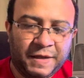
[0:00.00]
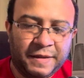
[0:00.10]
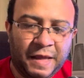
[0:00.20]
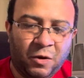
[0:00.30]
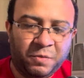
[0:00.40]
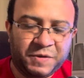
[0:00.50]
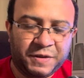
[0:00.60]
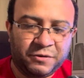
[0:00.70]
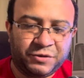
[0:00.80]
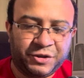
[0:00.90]
na
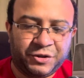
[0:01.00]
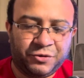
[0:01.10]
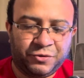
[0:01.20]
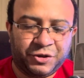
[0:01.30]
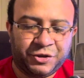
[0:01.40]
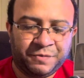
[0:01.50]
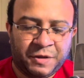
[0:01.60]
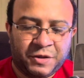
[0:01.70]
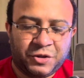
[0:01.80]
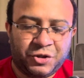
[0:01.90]
opção, gente, hoje,
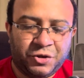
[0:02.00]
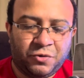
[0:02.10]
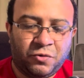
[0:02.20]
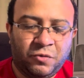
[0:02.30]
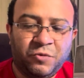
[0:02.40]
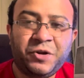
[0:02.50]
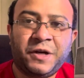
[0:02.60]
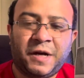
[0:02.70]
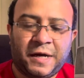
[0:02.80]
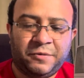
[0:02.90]
de
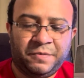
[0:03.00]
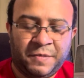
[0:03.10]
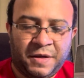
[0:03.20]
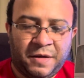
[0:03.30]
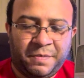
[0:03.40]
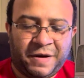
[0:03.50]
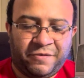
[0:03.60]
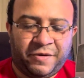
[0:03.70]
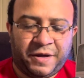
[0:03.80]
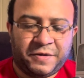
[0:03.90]
comunicado para
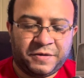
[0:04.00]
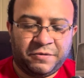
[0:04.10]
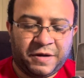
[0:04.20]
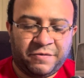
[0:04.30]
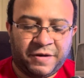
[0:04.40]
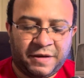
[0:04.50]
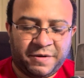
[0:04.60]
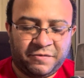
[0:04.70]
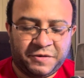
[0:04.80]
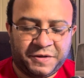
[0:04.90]
ver isso que eu quero falar
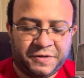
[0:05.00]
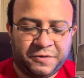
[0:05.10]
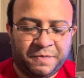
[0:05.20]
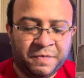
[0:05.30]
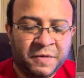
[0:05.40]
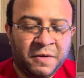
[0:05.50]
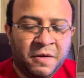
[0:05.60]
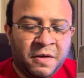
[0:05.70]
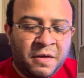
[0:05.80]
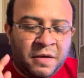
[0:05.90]
para vocês, ó.
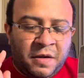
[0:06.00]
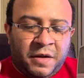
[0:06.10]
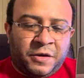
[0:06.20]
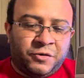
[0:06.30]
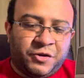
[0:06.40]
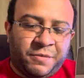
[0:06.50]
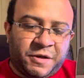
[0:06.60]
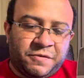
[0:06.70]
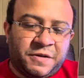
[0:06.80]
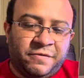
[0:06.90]

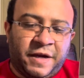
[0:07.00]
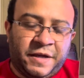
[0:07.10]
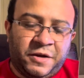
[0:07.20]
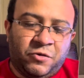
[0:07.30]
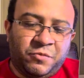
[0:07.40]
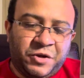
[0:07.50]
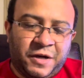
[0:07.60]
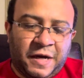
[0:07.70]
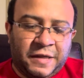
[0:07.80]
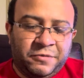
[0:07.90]
Justamente, você vai aqui em
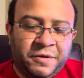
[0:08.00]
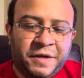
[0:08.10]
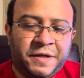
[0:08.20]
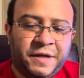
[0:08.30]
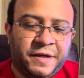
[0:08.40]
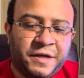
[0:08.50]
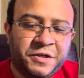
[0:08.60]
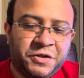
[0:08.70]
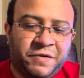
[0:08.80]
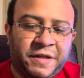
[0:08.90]
comunicado e aqui a
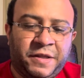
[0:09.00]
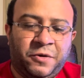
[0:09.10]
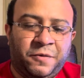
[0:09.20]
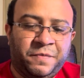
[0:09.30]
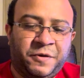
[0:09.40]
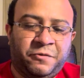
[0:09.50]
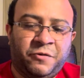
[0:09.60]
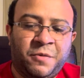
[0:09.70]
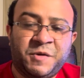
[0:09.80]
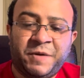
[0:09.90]
gente vai ter, ó,
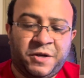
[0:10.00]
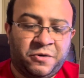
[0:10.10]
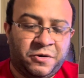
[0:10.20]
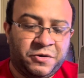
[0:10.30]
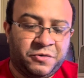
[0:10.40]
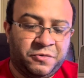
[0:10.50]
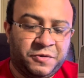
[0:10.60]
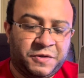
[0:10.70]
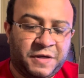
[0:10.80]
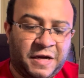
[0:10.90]
informes
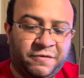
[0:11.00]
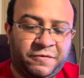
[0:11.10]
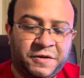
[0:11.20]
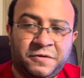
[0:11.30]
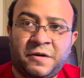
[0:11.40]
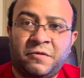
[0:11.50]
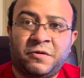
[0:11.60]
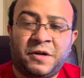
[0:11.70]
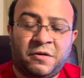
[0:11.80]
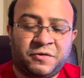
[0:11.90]
periódicos, avisos ao,
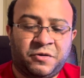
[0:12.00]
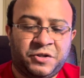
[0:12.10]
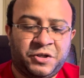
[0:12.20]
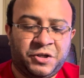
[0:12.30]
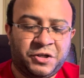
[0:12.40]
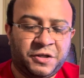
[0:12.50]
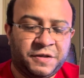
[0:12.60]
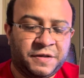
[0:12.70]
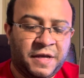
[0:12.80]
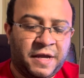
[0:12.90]
aos
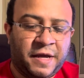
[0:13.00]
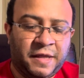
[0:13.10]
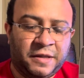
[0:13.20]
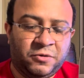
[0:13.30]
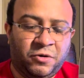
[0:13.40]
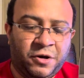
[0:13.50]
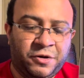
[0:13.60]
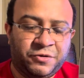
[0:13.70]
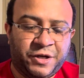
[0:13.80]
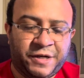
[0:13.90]
cotistas,
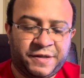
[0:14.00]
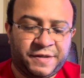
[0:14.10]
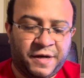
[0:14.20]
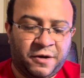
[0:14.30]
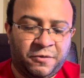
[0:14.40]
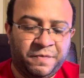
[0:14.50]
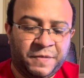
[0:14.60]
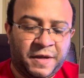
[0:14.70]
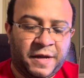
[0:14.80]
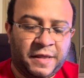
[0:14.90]
relatório gerencial,
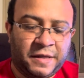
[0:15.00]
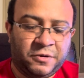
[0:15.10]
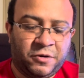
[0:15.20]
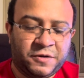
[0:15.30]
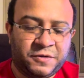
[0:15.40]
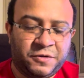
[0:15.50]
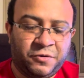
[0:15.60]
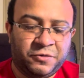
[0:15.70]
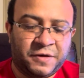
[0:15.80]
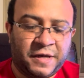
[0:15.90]
relatórios e
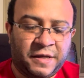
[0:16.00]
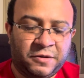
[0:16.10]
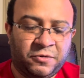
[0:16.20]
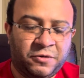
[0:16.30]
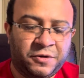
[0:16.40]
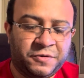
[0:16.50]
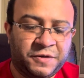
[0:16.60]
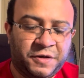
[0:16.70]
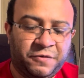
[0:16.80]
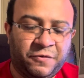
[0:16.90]
outros
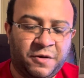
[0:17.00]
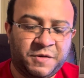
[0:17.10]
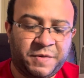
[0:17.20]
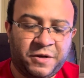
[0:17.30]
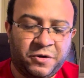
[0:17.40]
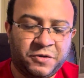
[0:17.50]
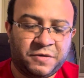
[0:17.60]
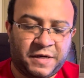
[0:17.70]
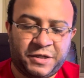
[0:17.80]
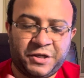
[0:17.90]
relatórios, informes
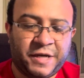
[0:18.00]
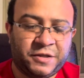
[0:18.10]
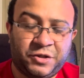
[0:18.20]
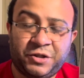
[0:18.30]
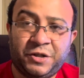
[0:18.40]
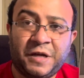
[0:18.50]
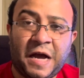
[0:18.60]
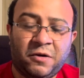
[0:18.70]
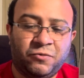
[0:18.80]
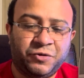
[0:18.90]
periódicos, aqui já é de
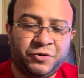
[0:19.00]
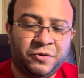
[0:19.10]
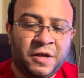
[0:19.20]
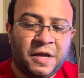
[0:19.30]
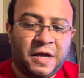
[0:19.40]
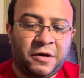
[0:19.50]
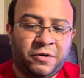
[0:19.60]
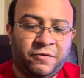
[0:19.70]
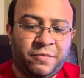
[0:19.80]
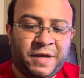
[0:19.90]
agosto.
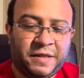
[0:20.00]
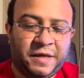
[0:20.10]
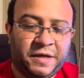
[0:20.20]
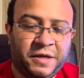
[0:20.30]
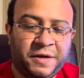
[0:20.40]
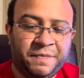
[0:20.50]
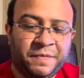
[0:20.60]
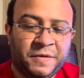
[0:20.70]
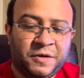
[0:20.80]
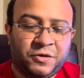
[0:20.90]
Agora eu vou me ater aqui,
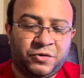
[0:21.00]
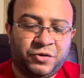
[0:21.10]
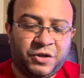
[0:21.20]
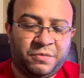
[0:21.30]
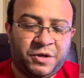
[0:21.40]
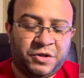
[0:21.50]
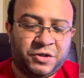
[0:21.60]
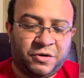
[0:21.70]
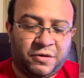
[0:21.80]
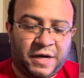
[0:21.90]

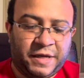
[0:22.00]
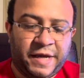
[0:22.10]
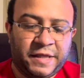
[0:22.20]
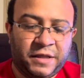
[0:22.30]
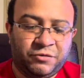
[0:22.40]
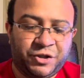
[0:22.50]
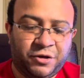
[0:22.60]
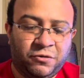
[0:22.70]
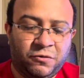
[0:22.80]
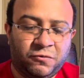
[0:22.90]
justamente, ó, aqui ainda não
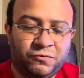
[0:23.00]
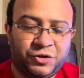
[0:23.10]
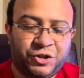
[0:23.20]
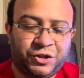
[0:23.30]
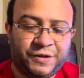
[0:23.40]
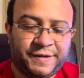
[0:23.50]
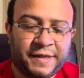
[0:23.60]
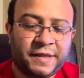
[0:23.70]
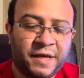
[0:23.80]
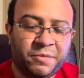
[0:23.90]
chegou o de
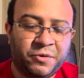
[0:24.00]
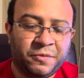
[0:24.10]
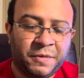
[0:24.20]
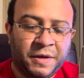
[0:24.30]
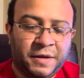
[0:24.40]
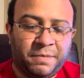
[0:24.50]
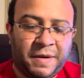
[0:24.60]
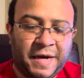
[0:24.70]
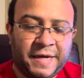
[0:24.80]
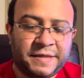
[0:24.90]
setembro,
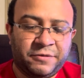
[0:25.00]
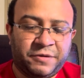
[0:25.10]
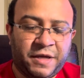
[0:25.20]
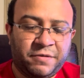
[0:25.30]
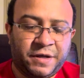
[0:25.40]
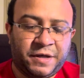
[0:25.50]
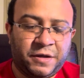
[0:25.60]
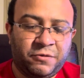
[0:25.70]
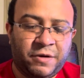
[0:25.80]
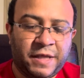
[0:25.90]
mas eu tenho
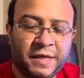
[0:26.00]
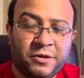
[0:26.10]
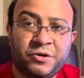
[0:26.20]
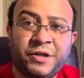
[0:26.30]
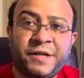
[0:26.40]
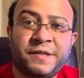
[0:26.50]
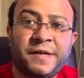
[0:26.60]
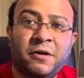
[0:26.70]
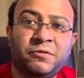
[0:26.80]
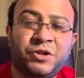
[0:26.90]
aqui o relatório
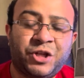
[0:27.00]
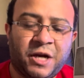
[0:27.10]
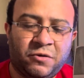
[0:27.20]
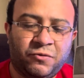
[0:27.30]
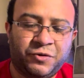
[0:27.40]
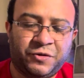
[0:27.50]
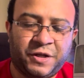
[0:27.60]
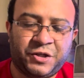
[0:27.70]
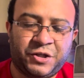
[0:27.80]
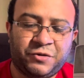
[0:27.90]
gerencial de agosto,
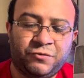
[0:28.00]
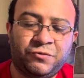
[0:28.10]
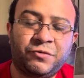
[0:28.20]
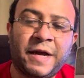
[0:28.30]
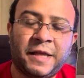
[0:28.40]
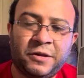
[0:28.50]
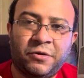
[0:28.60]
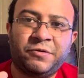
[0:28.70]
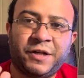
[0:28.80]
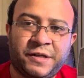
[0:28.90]
tá, gente? O
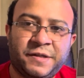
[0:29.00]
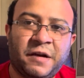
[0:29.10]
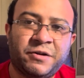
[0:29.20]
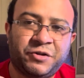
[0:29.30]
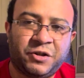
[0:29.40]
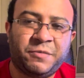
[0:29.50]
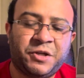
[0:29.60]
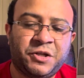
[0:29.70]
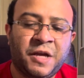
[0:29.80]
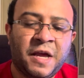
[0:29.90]
relatório gerencial é
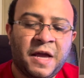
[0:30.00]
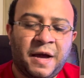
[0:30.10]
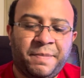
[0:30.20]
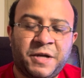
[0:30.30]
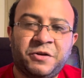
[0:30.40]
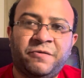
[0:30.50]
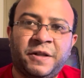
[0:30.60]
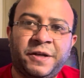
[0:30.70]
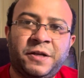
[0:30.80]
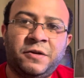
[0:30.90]
justamente a parte que eu
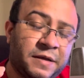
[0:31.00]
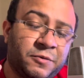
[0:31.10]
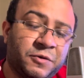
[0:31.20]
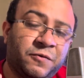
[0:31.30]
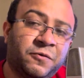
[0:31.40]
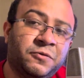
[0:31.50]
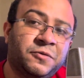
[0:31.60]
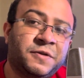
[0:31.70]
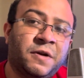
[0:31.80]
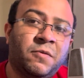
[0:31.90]
falei que, que os
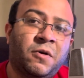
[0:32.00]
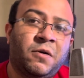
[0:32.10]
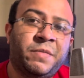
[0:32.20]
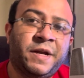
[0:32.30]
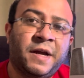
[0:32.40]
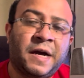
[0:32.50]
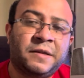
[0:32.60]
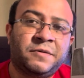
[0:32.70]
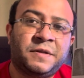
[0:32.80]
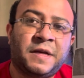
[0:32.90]
fundos são
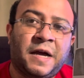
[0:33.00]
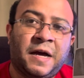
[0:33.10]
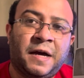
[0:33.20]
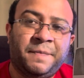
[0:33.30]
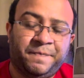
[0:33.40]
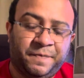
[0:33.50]
obrigados a